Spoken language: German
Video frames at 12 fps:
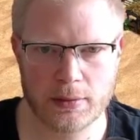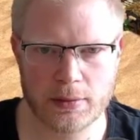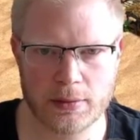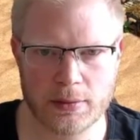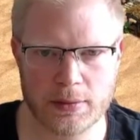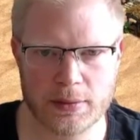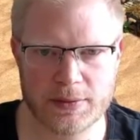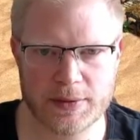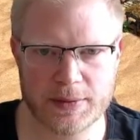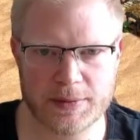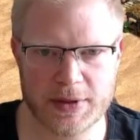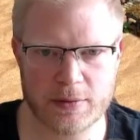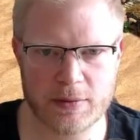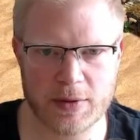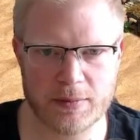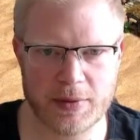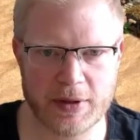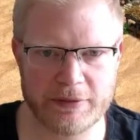Oh, jetzt gibt es hier nochmal
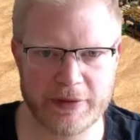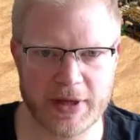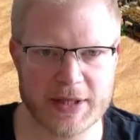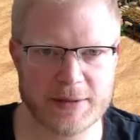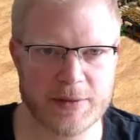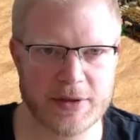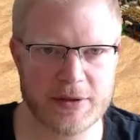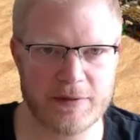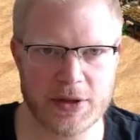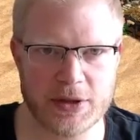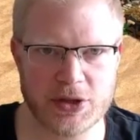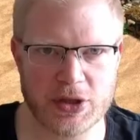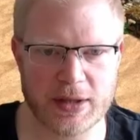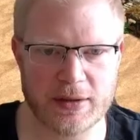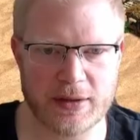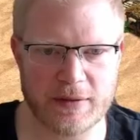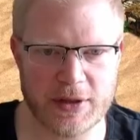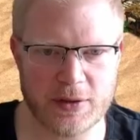ein paar Fights mit dem Villager
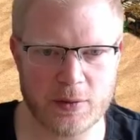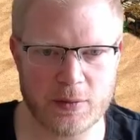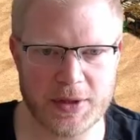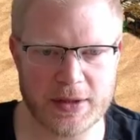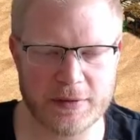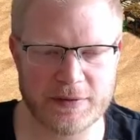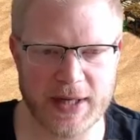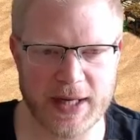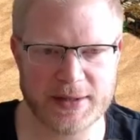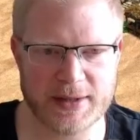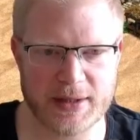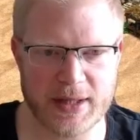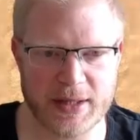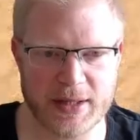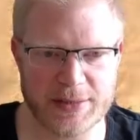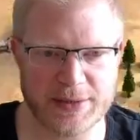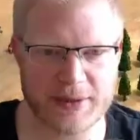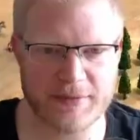an. Der will hier unbedingt auf Castle gehen.
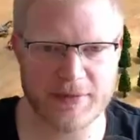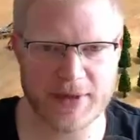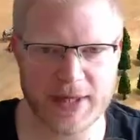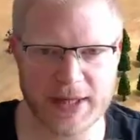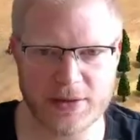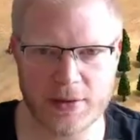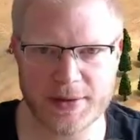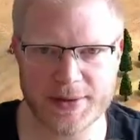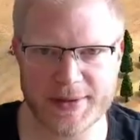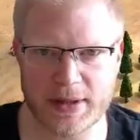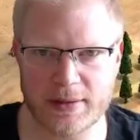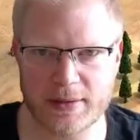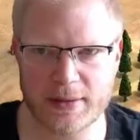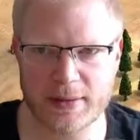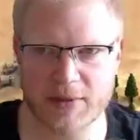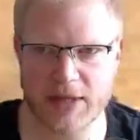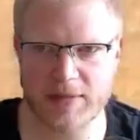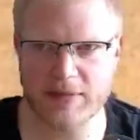Also da werden wir gleich Kongs sehen.
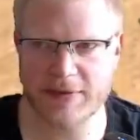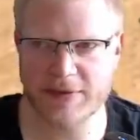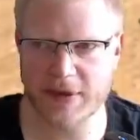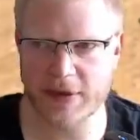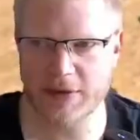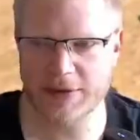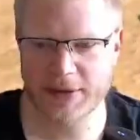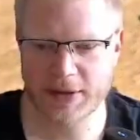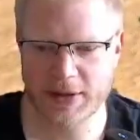Da gehe ich fest von aus.